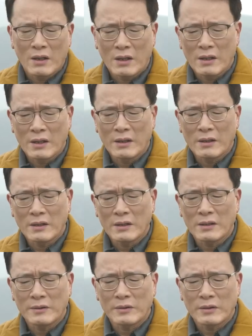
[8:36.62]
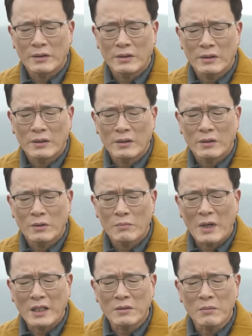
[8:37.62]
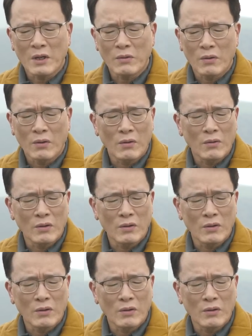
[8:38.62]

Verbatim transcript: 어, 마지막으로